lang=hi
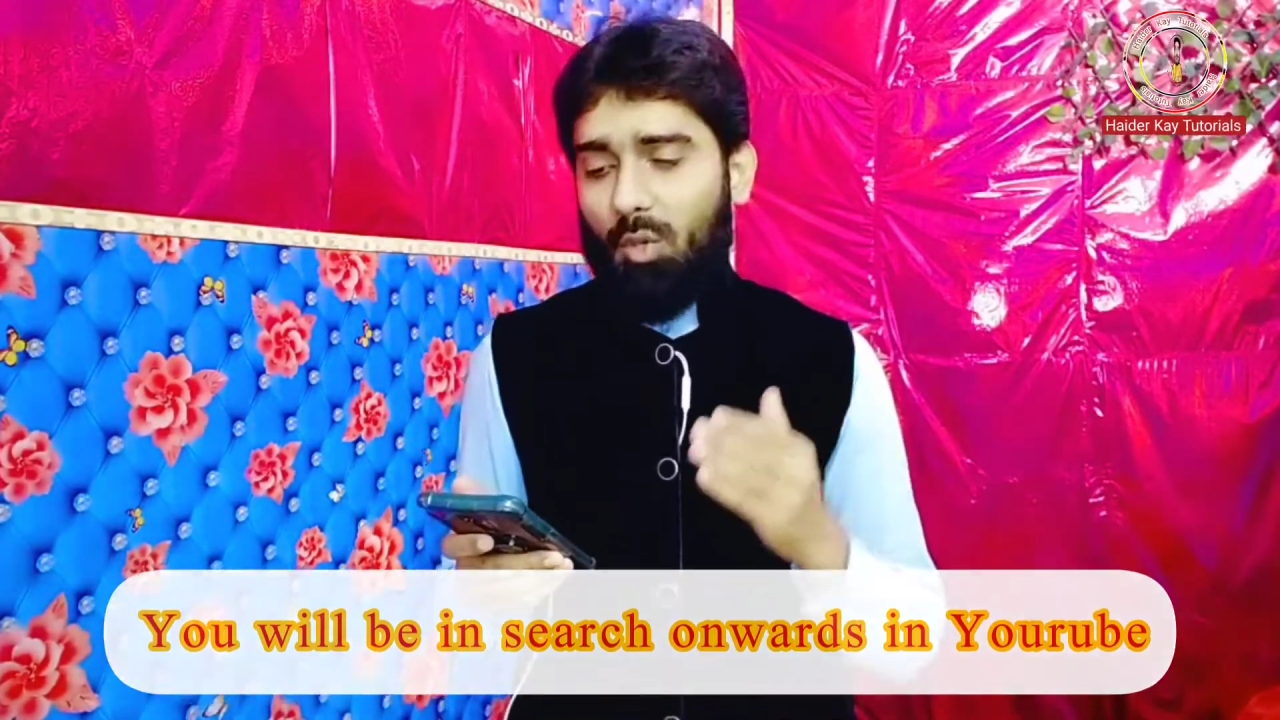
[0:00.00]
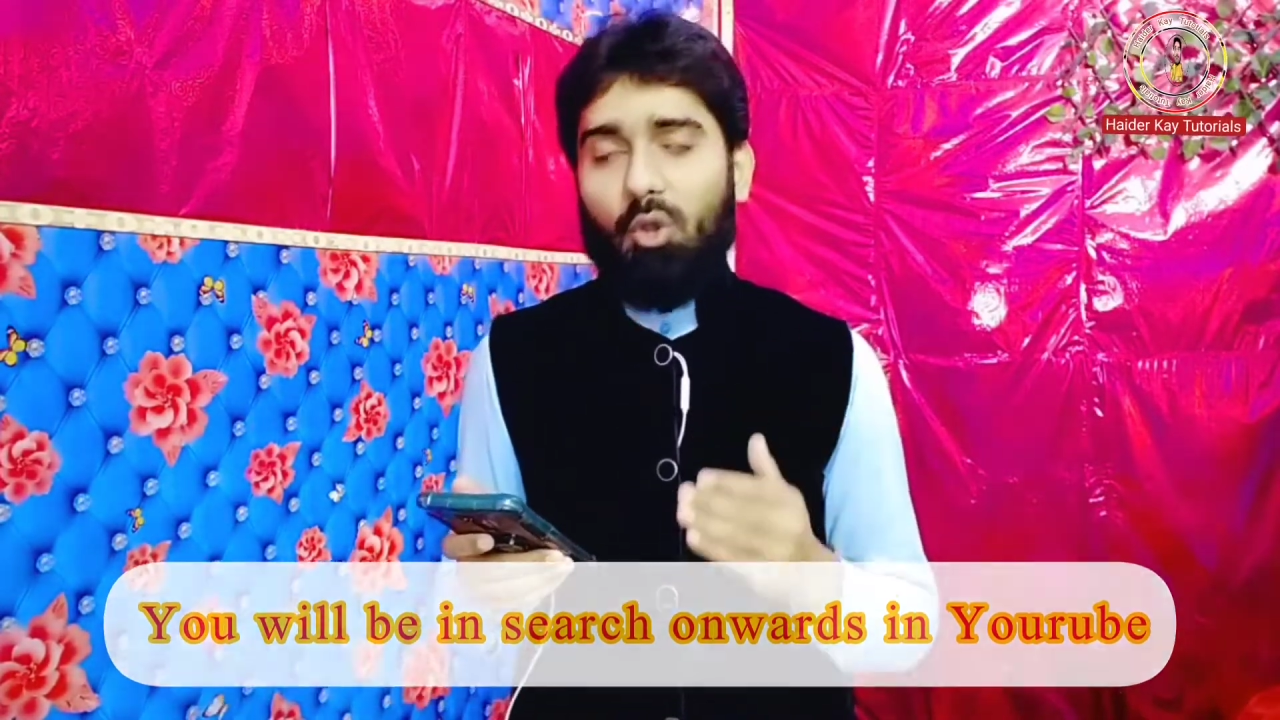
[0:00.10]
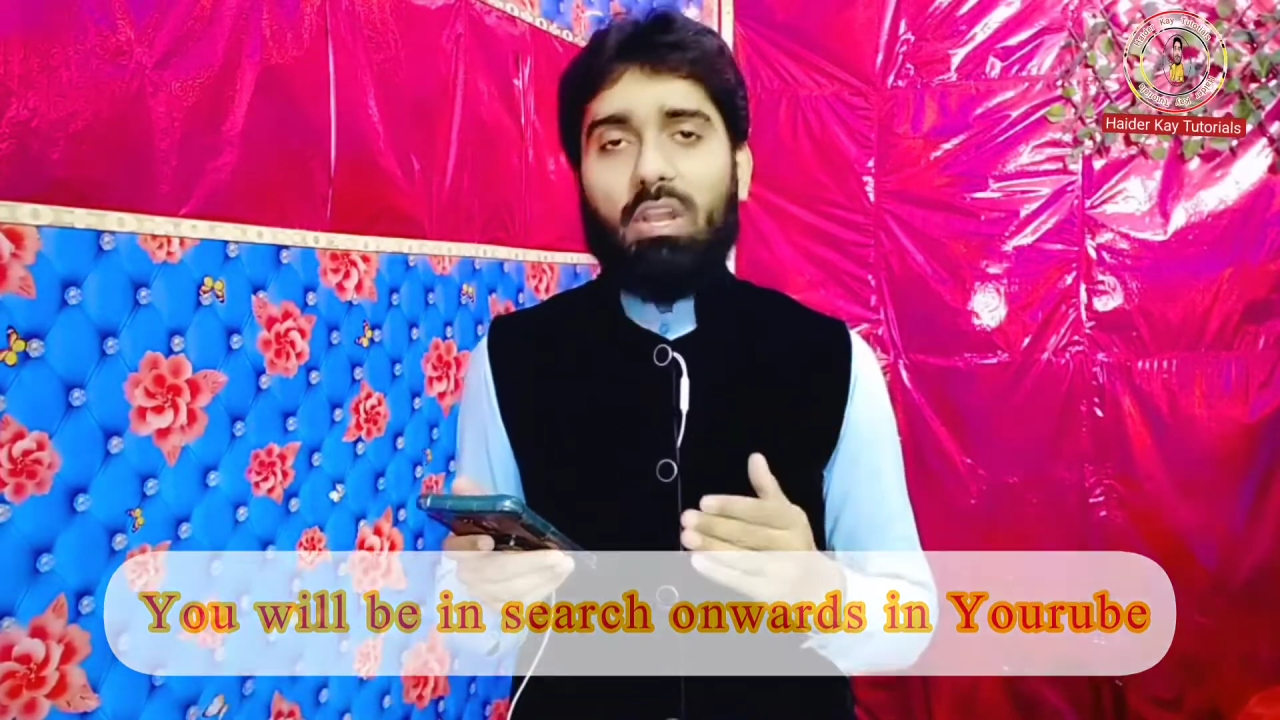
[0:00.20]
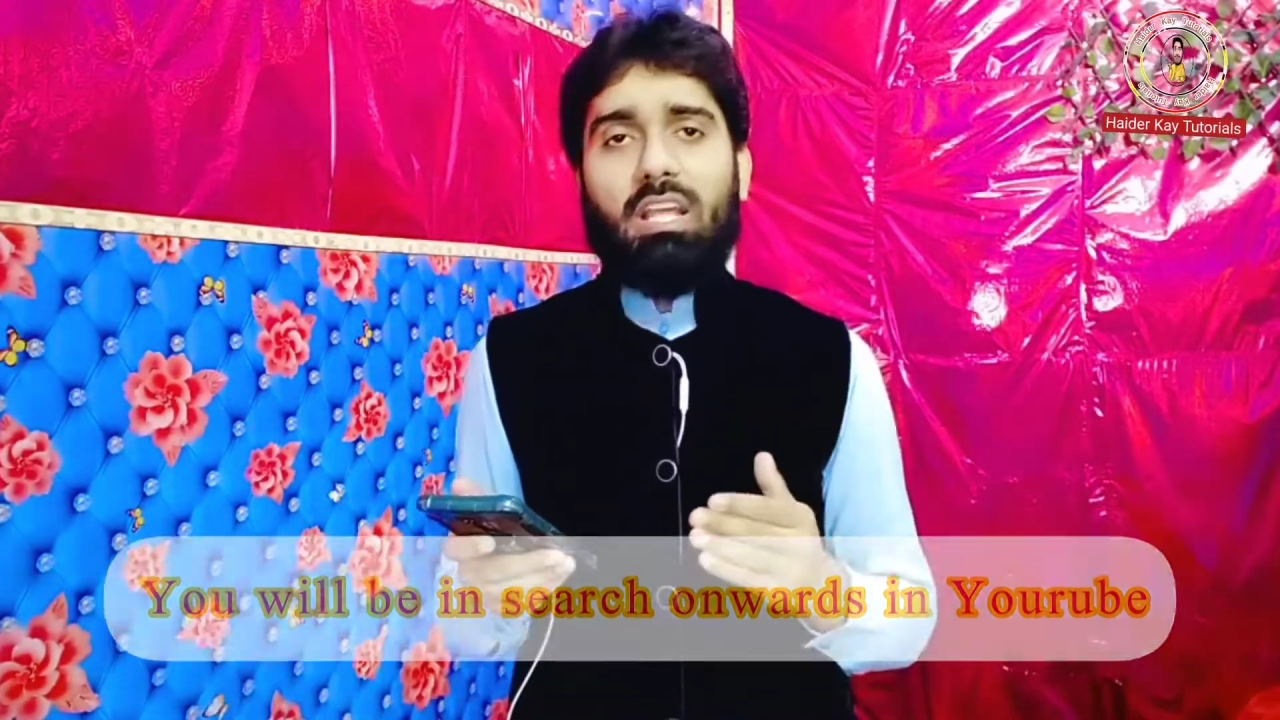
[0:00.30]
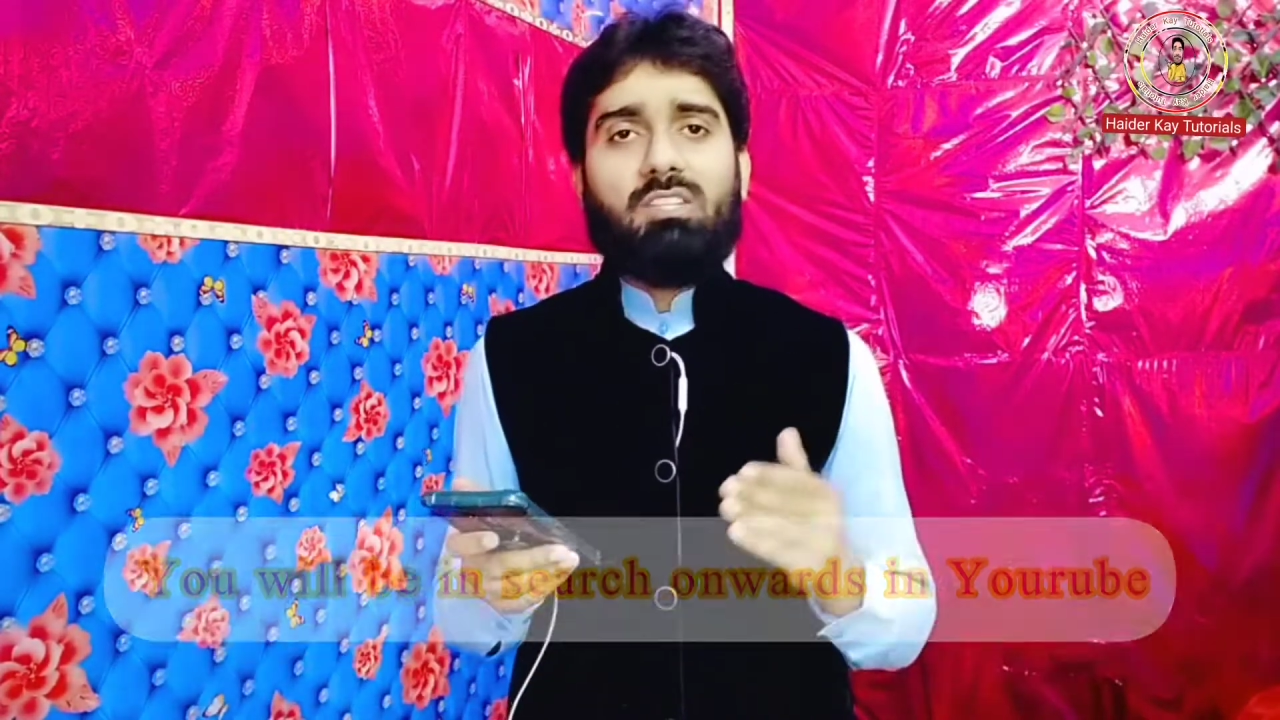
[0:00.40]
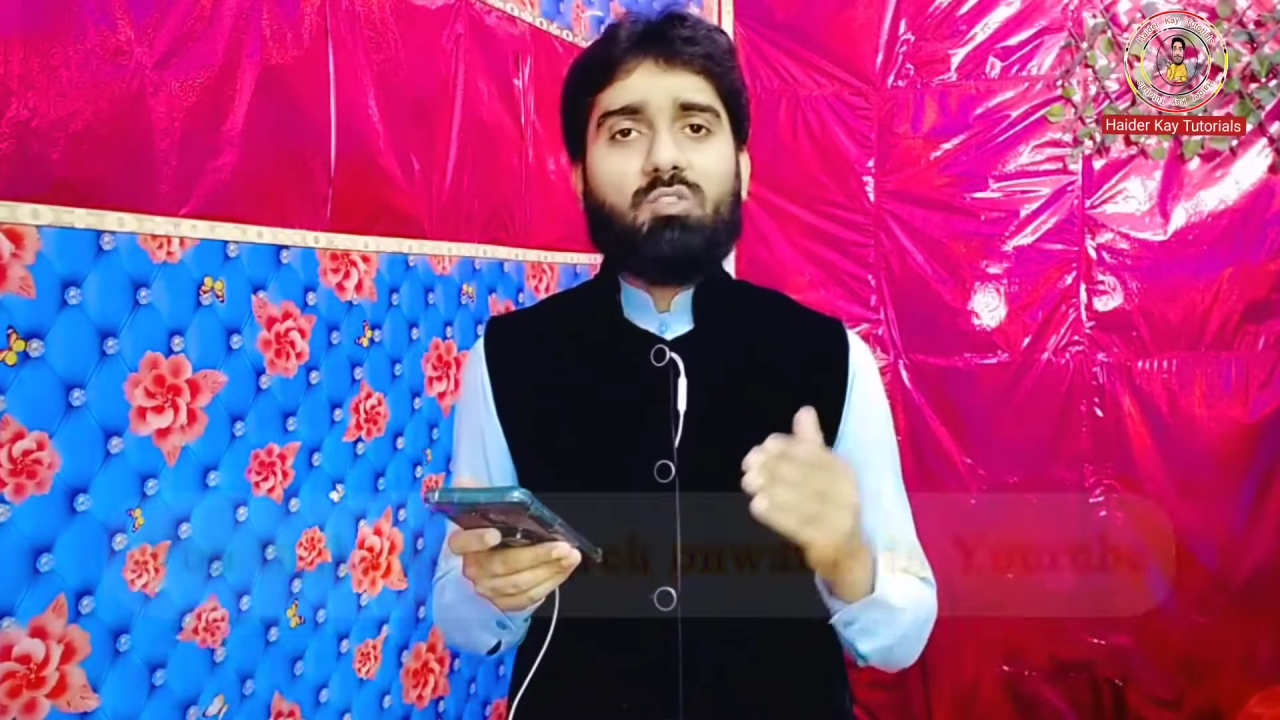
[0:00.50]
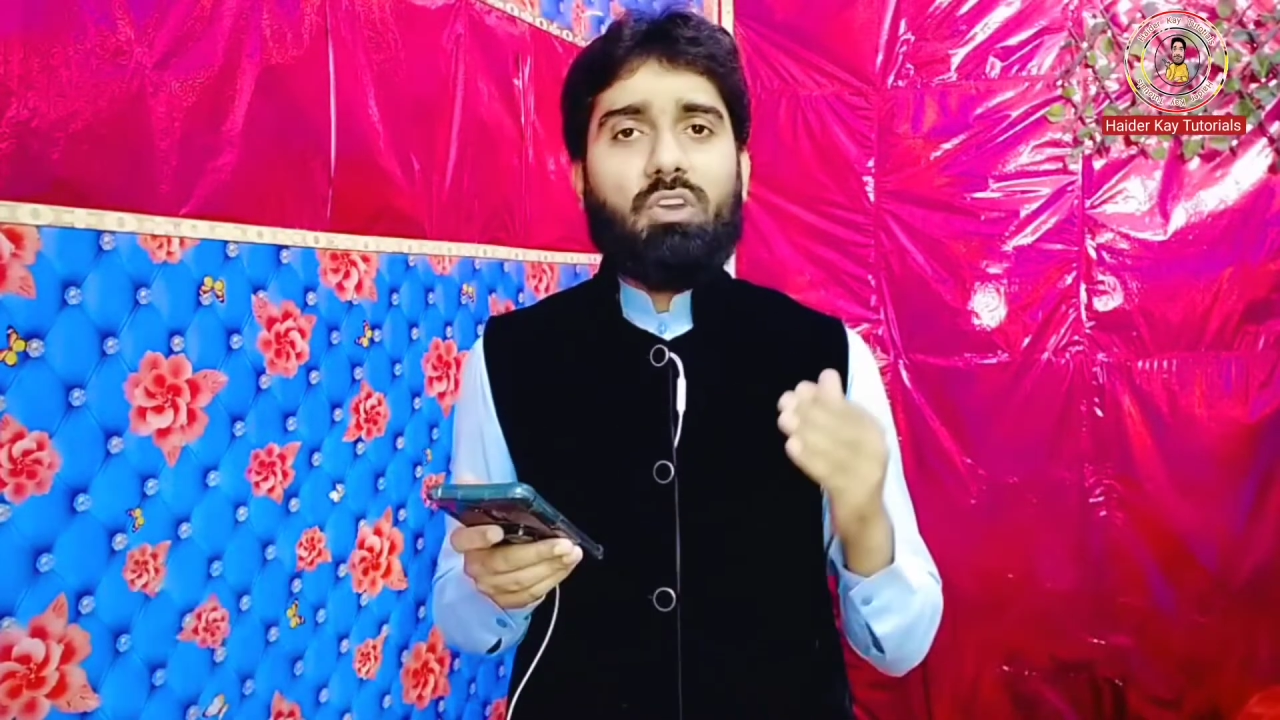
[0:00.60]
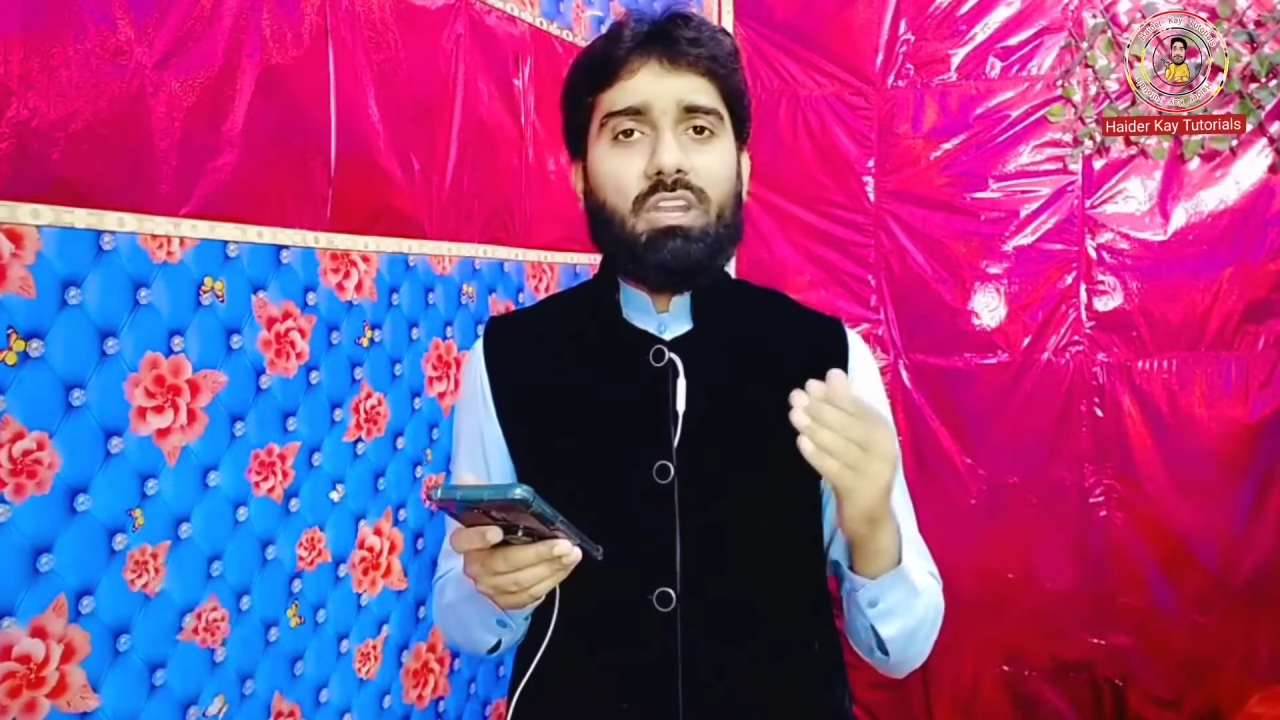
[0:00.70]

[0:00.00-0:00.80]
लोगों ने इसको